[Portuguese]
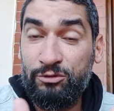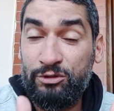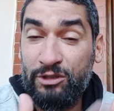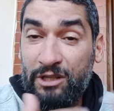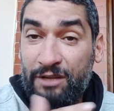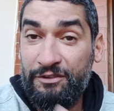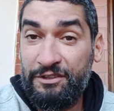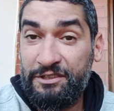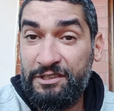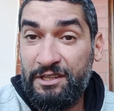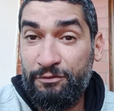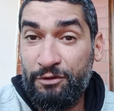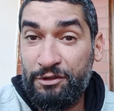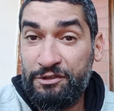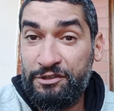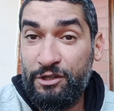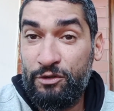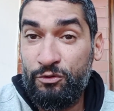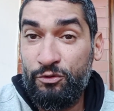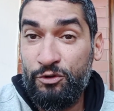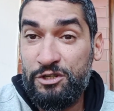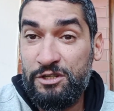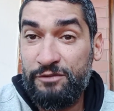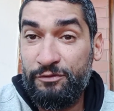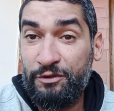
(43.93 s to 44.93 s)
Toda vez que você
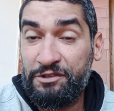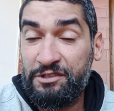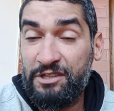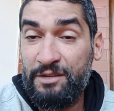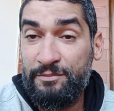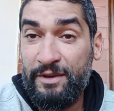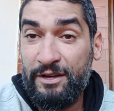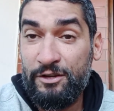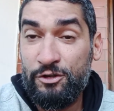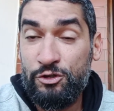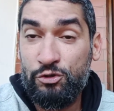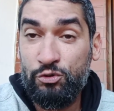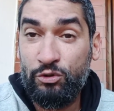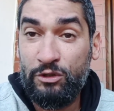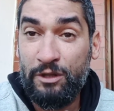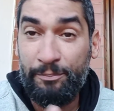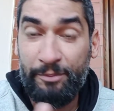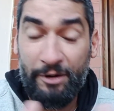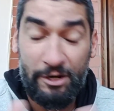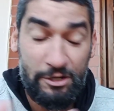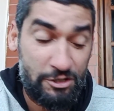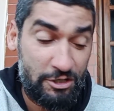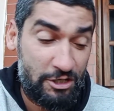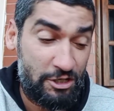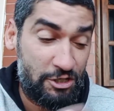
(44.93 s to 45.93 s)
curte, você me ajuda.
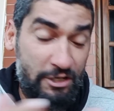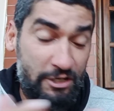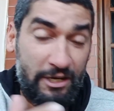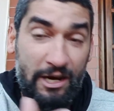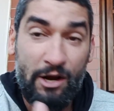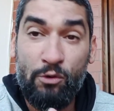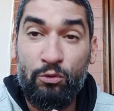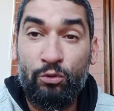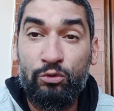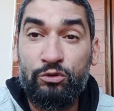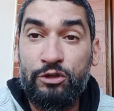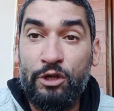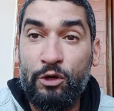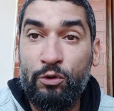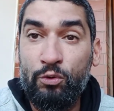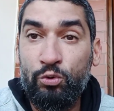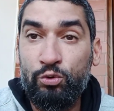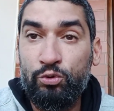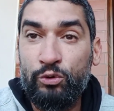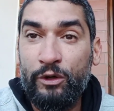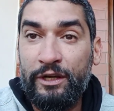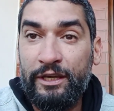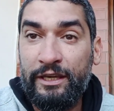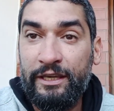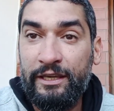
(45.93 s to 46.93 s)
Para gente que gera
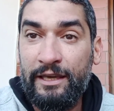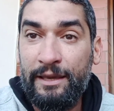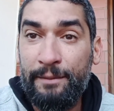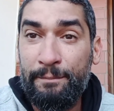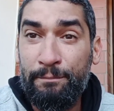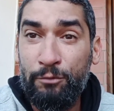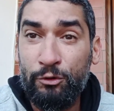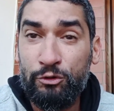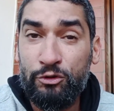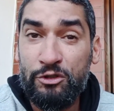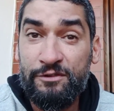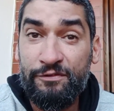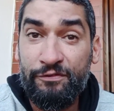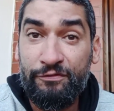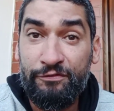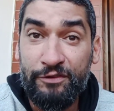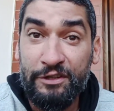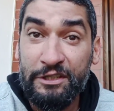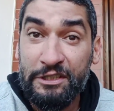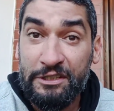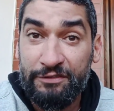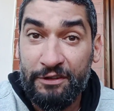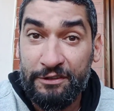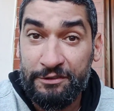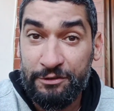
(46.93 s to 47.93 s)
conteúdo aqui, é muito
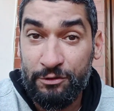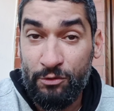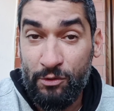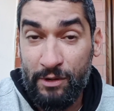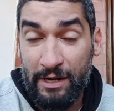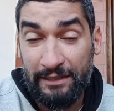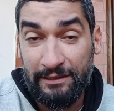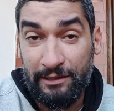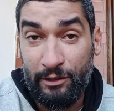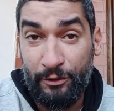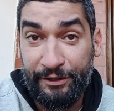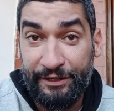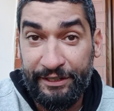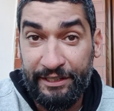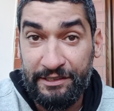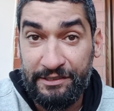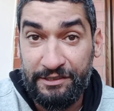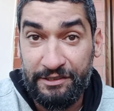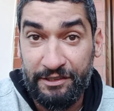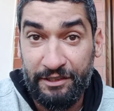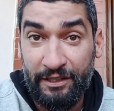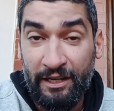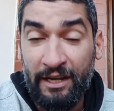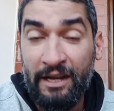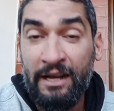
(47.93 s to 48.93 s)
difícil fazer um canal
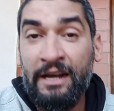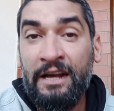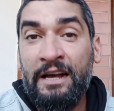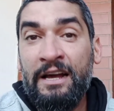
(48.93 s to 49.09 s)
crescer.